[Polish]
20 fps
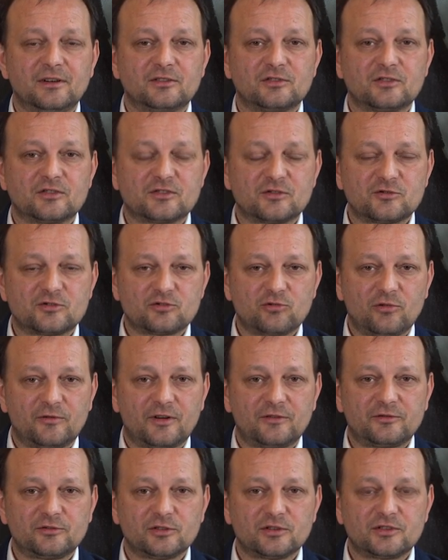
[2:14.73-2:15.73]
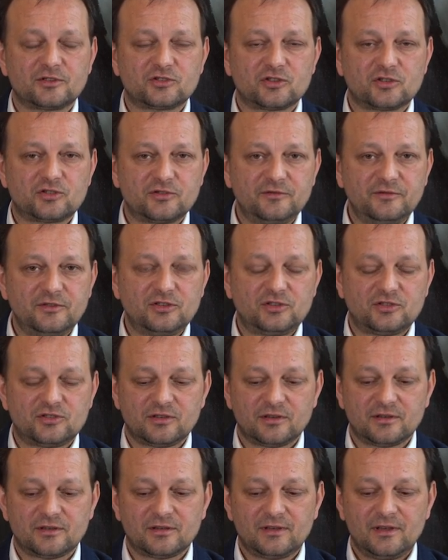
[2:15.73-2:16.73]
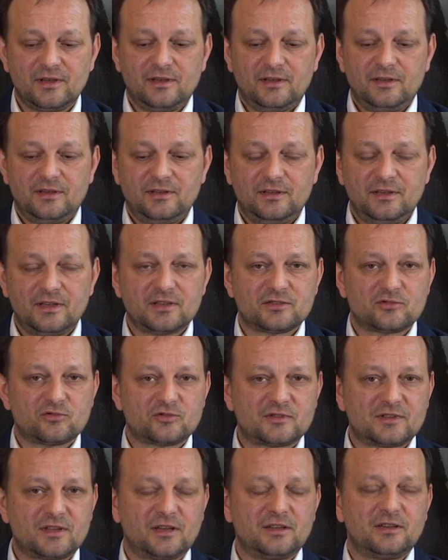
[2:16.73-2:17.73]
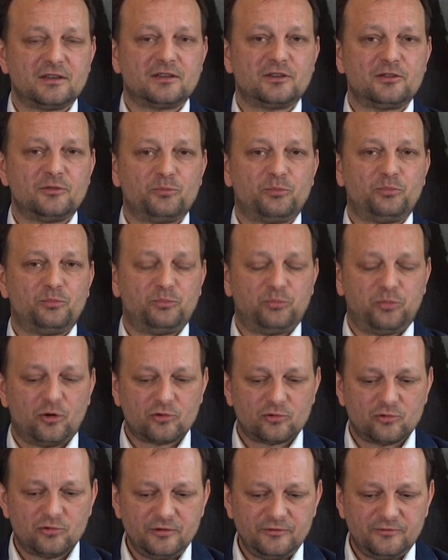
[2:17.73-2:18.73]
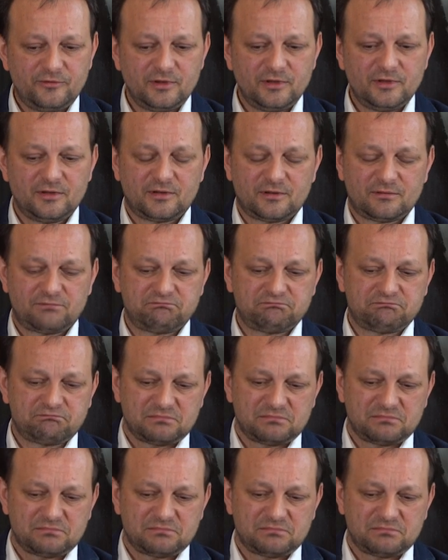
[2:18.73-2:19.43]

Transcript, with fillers: To są słowa, w których rzeczywiście Jezus daje pokój w ich